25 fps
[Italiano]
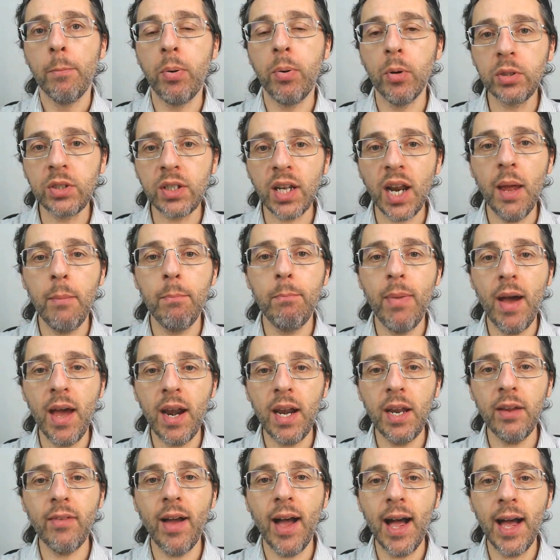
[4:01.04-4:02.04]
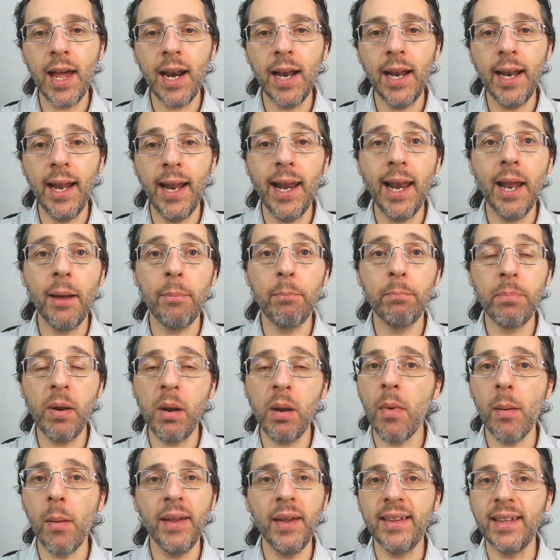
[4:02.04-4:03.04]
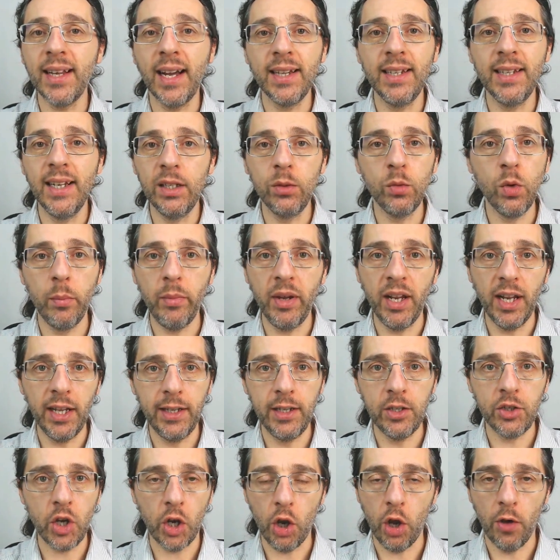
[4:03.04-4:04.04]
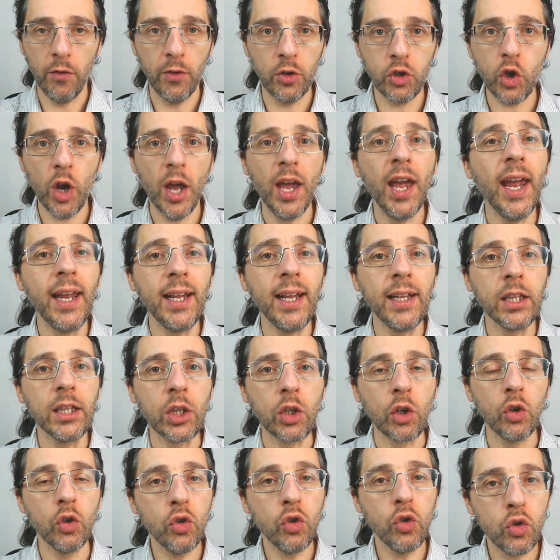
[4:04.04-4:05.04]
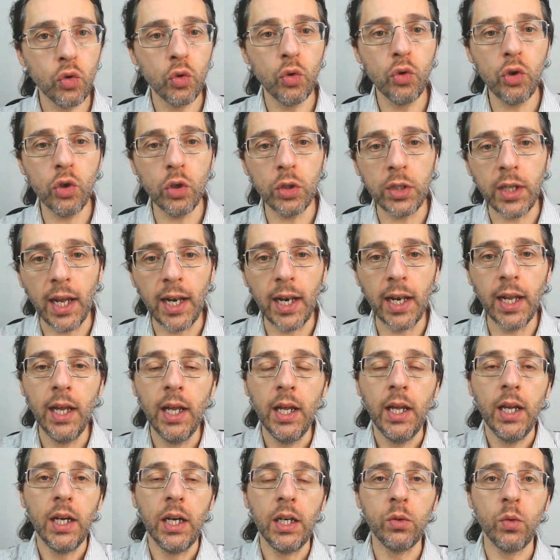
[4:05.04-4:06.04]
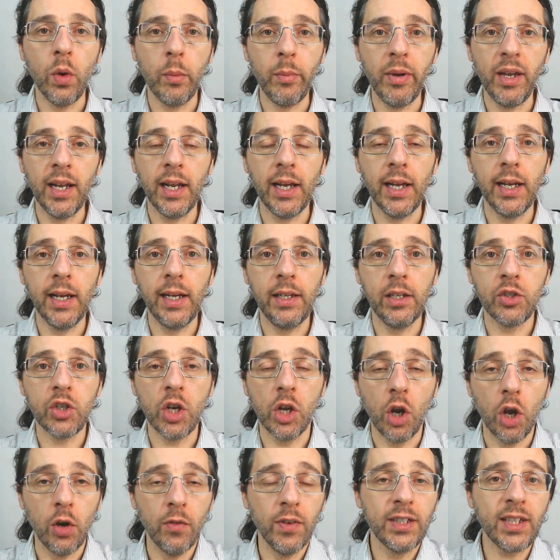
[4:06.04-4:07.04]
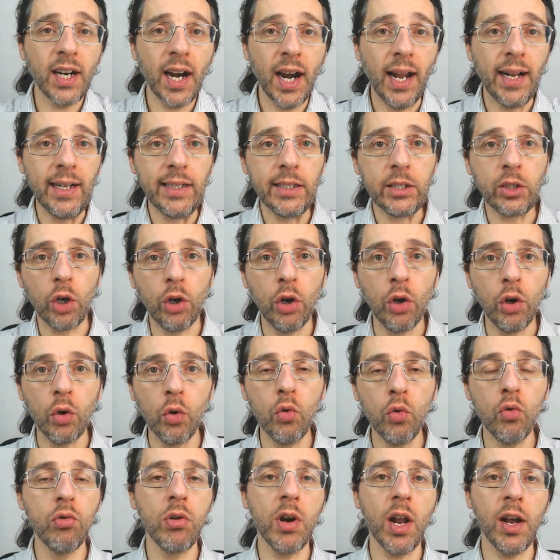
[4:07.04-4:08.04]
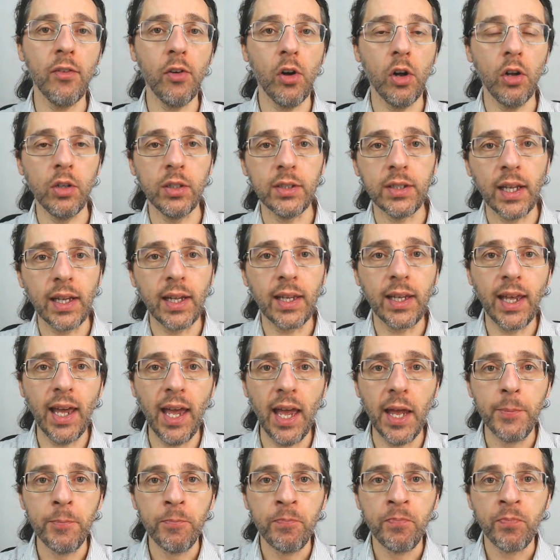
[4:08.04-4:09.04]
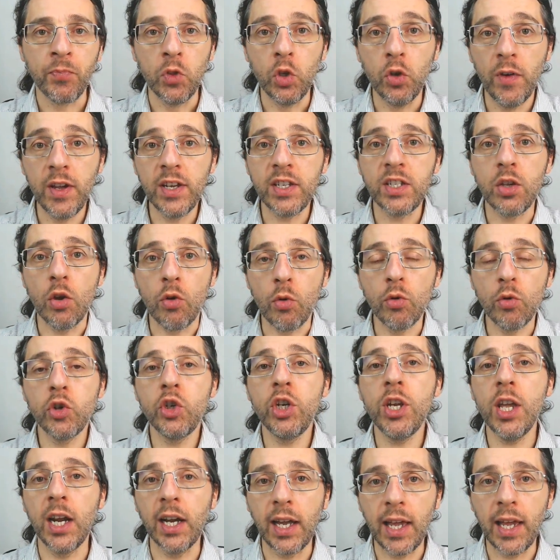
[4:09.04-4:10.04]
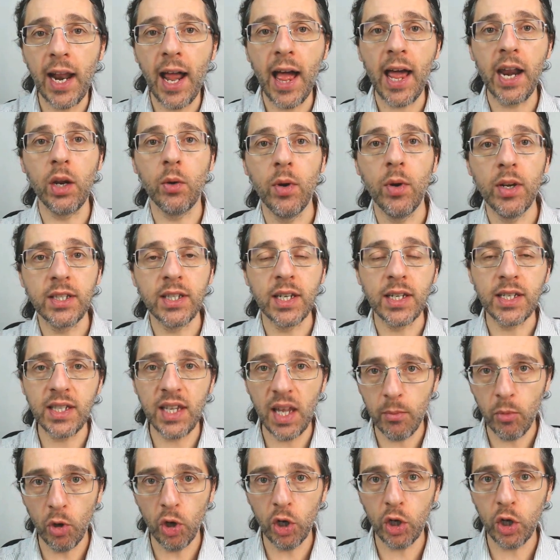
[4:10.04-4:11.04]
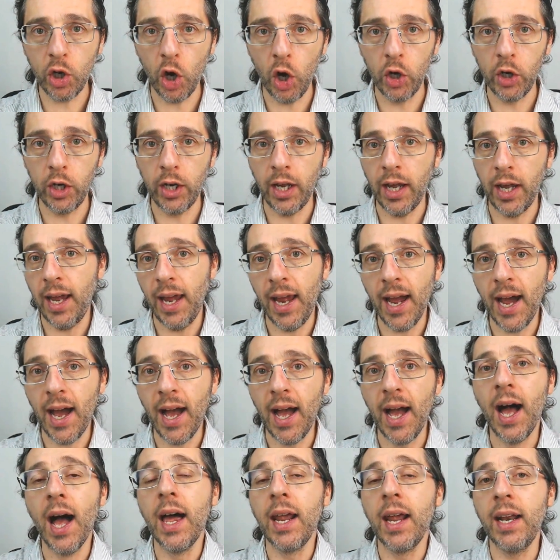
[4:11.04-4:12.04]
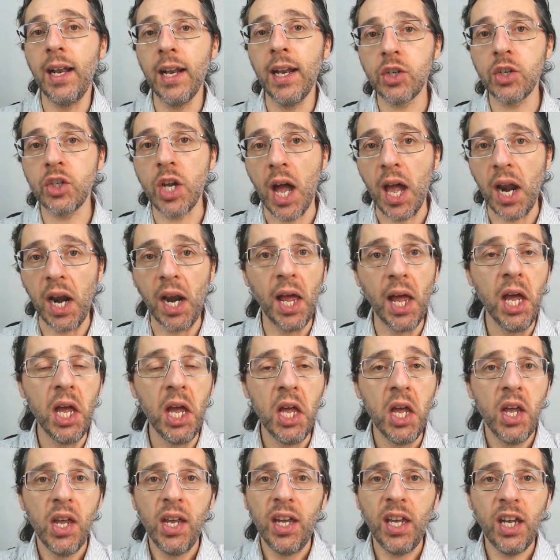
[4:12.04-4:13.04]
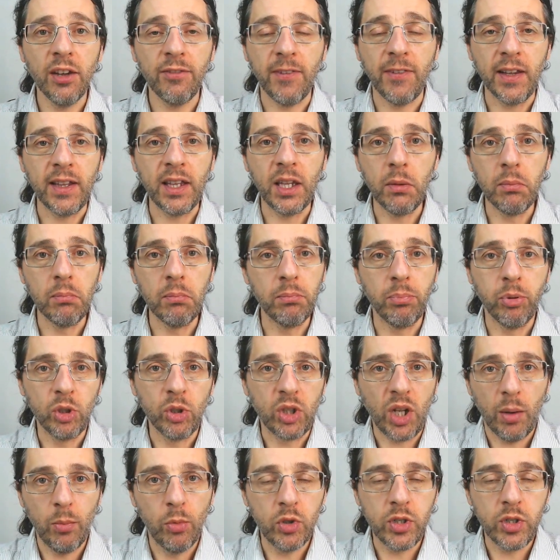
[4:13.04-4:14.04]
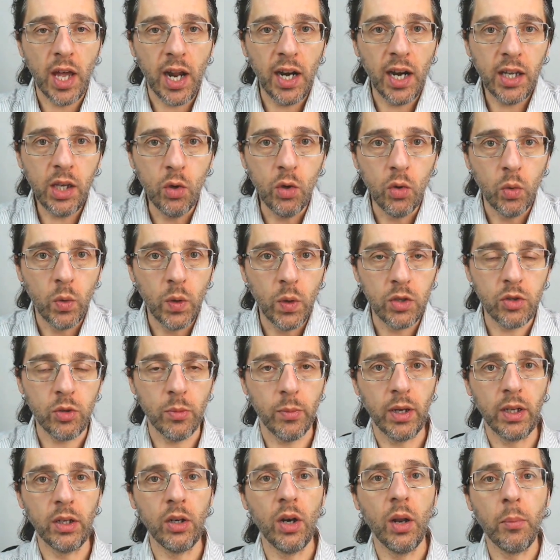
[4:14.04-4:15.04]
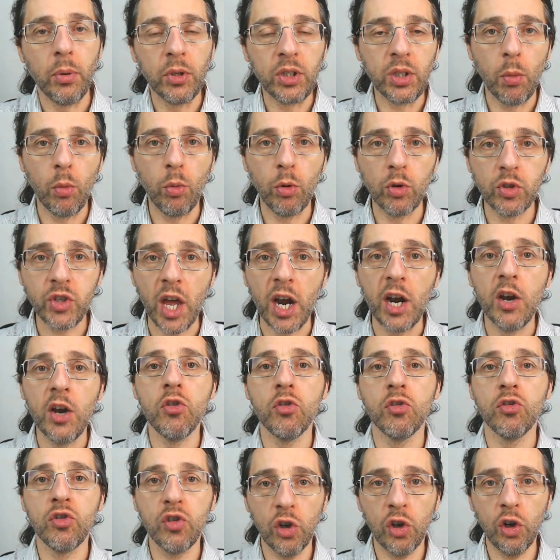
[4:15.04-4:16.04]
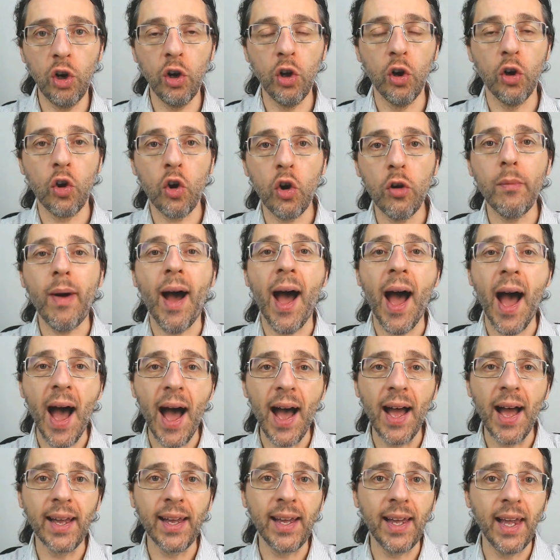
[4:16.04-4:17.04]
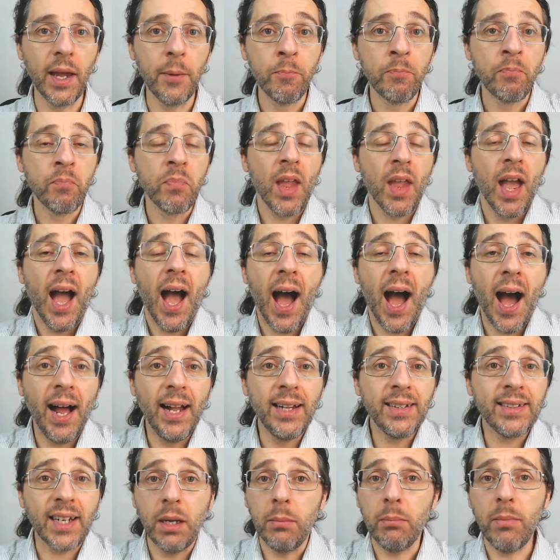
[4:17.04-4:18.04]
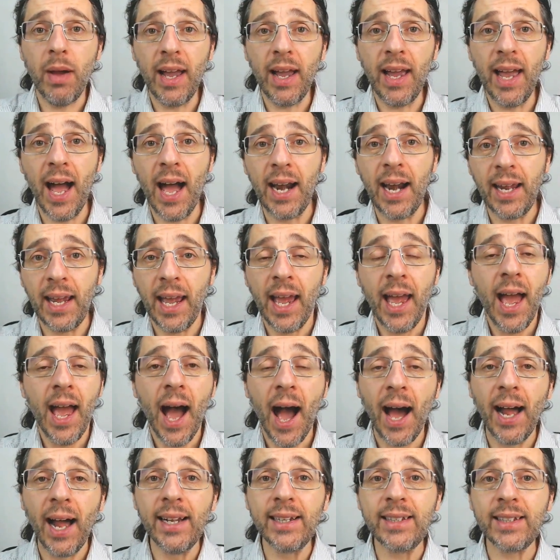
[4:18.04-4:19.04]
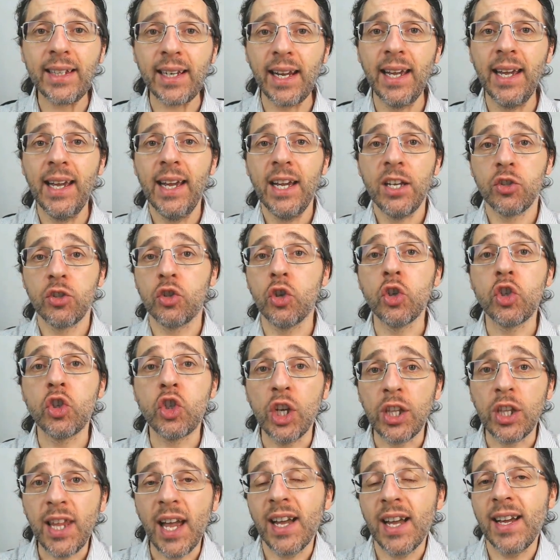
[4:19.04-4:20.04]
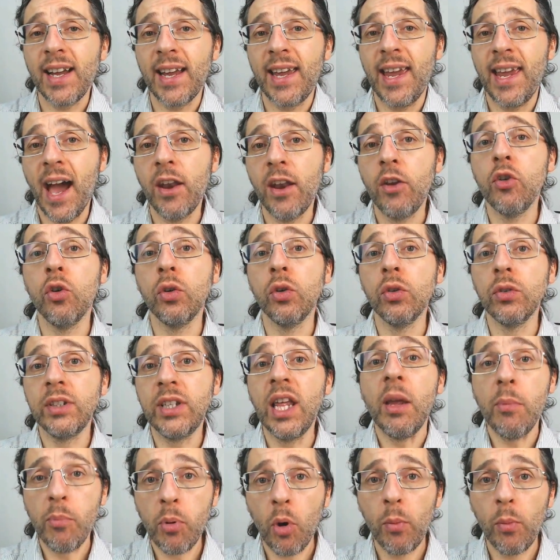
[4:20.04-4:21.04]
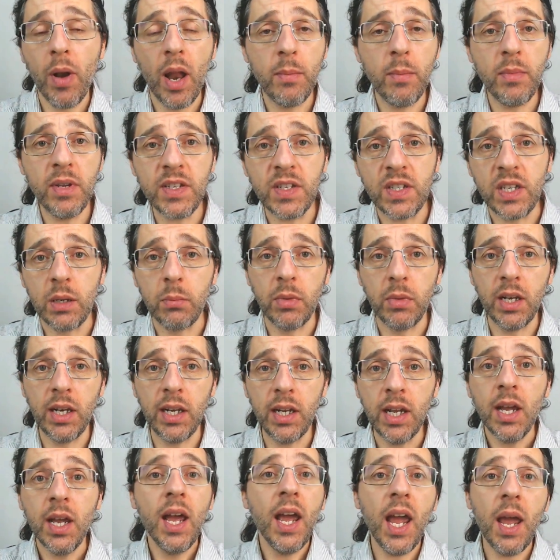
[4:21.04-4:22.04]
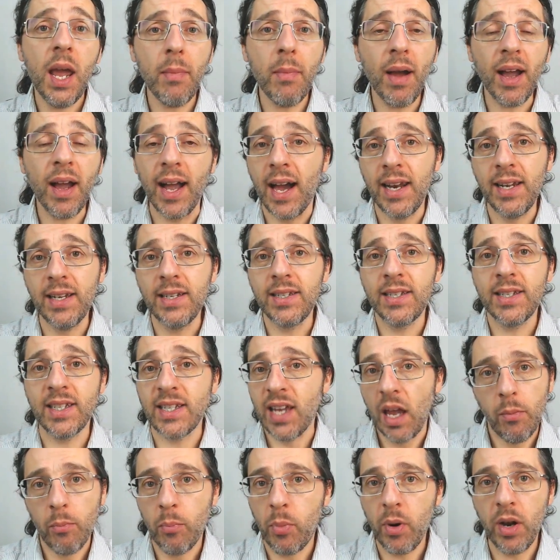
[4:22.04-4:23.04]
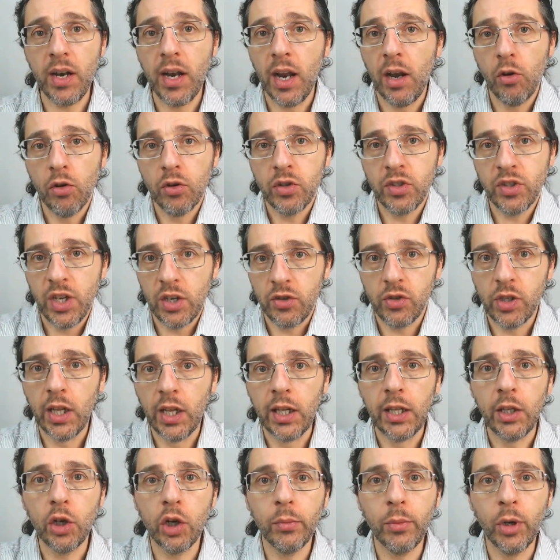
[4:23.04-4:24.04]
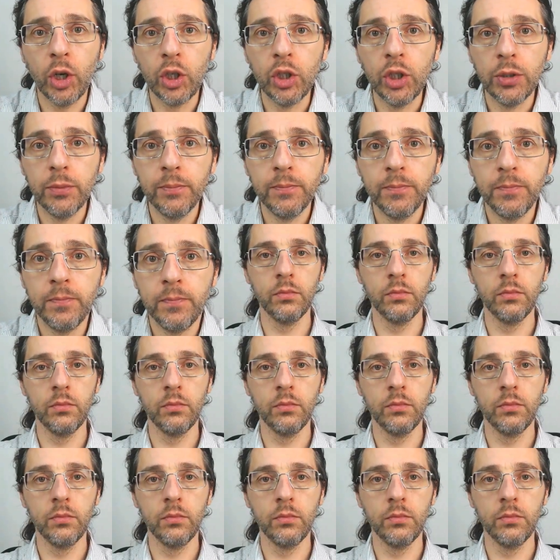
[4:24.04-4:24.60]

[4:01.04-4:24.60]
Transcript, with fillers: potrebbe arrivare nella prima metà del 2019, cioè entro giugno del 2019. Eh, Tra l'altro, una volta che dovessero riuscire a creare questa stablecoin e a rilasciarla, in effetti potrebbe usarla chiunque, insomma, la potrebbero usare non solo loro, ma anche altre magari altre società che hanno dei problemi simili e magari sempre nello stesso identico modo.